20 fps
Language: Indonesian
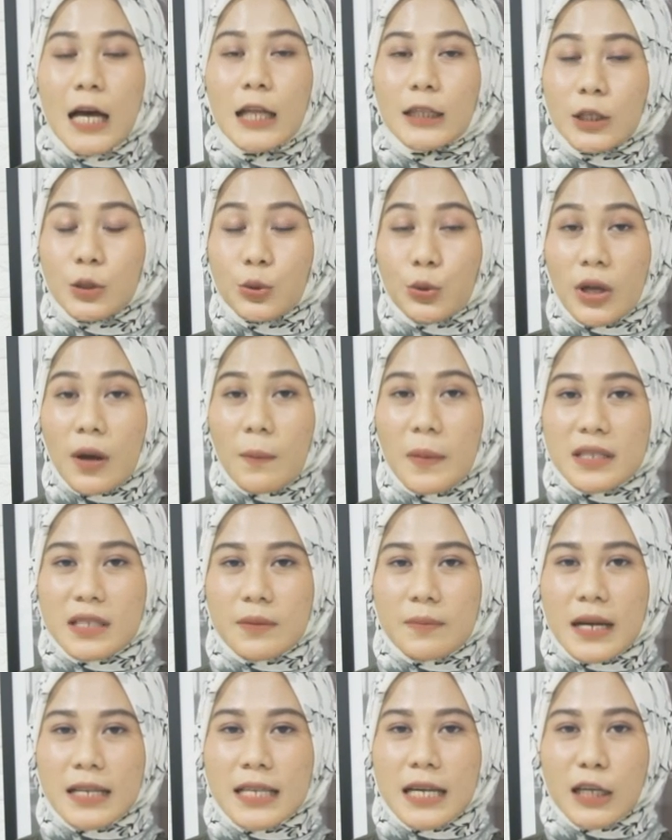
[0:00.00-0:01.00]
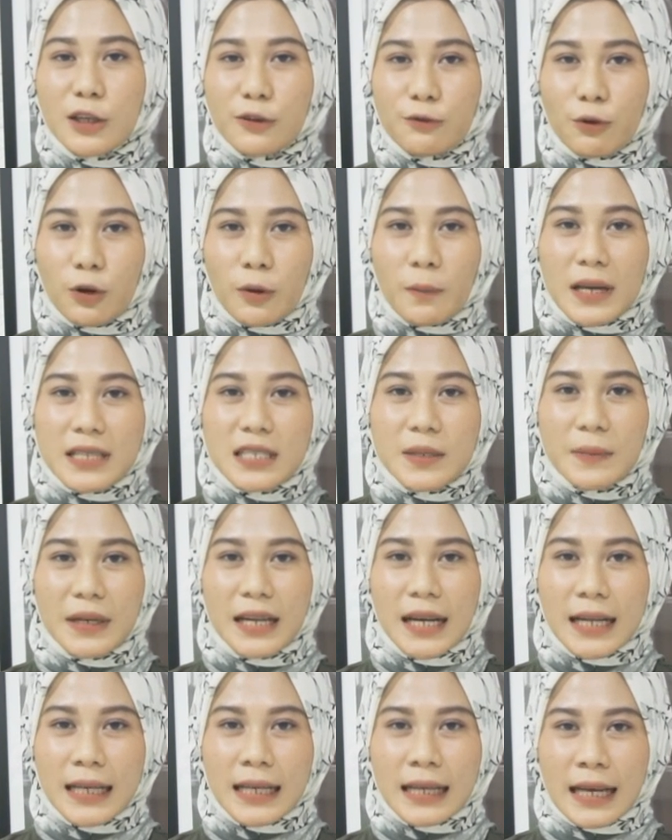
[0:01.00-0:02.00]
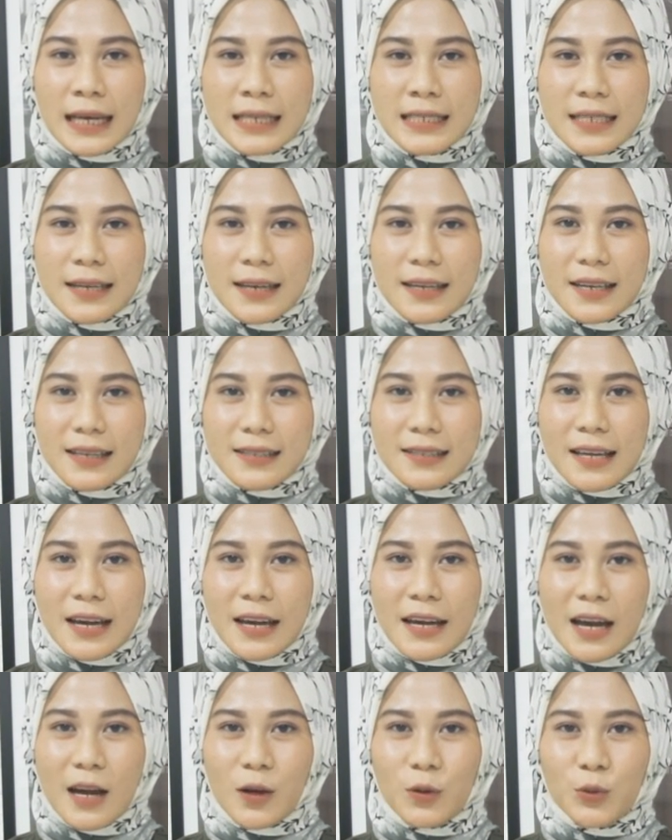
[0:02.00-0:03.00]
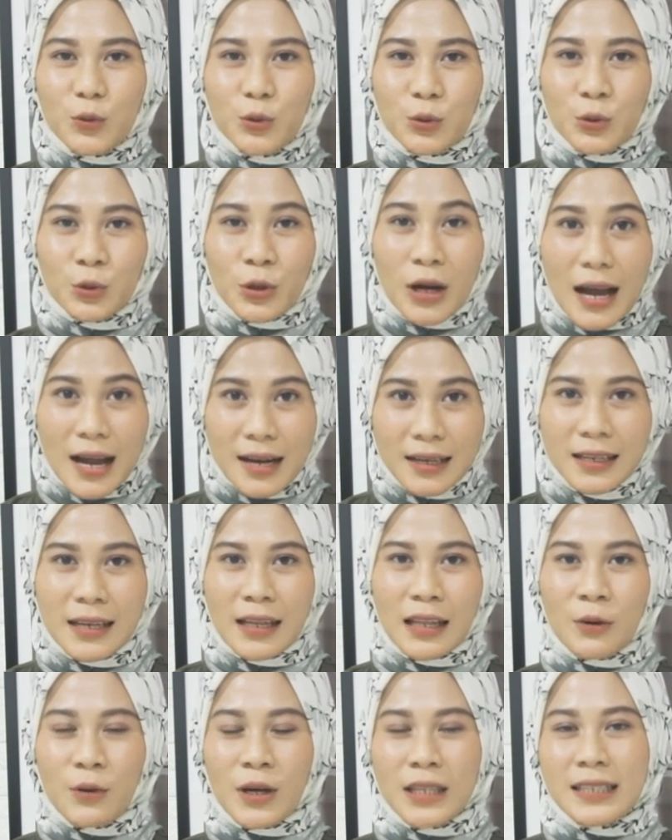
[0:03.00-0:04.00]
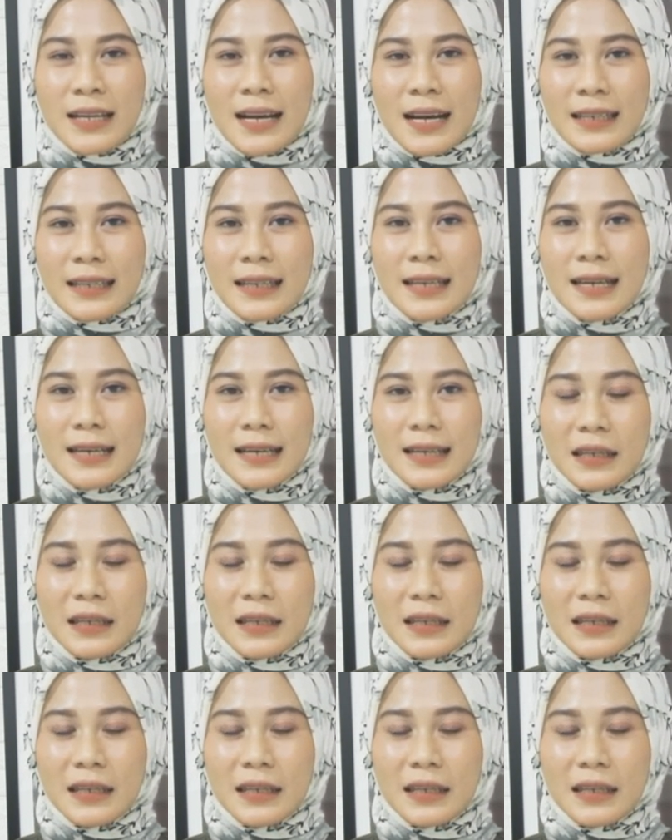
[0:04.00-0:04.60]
Tentunya masih banyak informasi menarik lainnya yang sayang untuk Anda lewatkan.